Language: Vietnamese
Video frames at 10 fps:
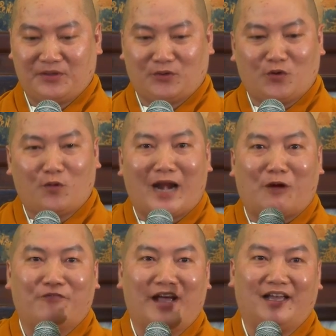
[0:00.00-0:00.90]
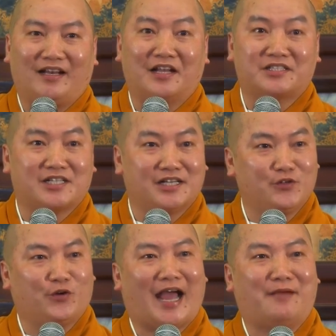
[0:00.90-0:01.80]
tôi cũng đọc về lịch
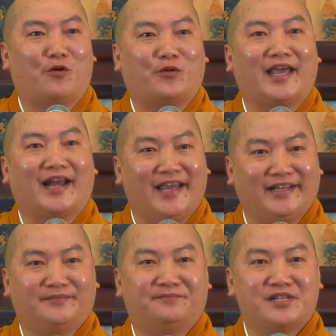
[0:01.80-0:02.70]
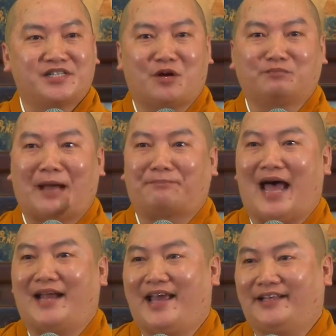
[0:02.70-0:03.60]
sử của Ngài Mục Kiền Liên trong thập
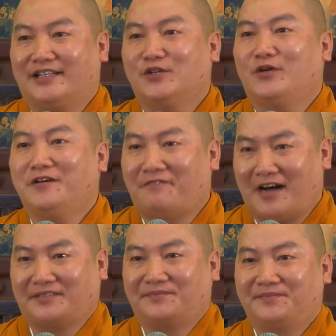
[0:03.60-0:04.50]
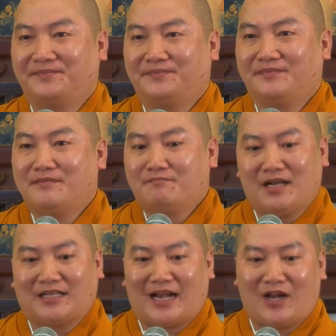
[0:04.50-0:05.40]
đại đệ tử của Đức Phật.
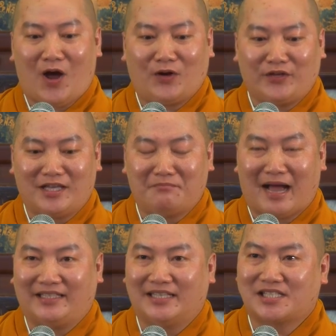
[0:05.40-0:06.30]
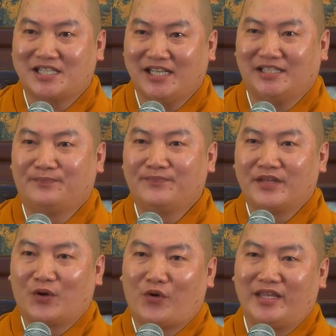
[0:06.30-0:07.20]
Bên cạnh đó có những bản dịch riêng
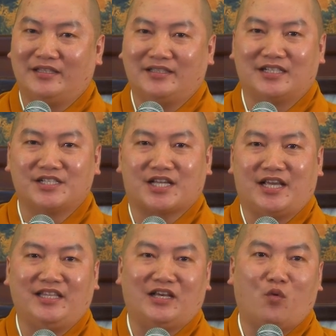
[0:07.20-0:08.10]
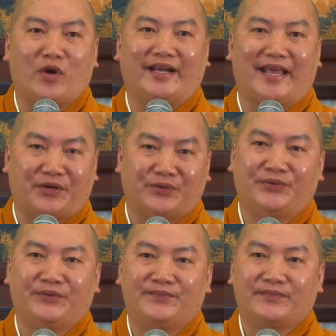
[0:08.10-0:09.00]
của những cư sĩ như Nguyễn Điều,
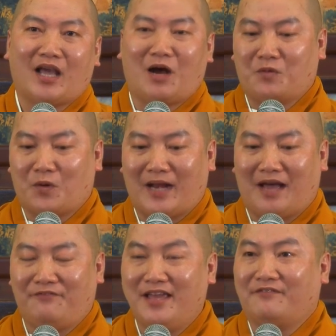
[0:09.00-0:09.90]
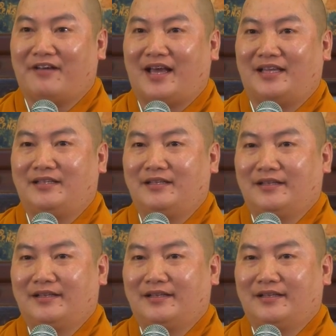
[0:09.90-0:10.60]
ông cũng đã viết về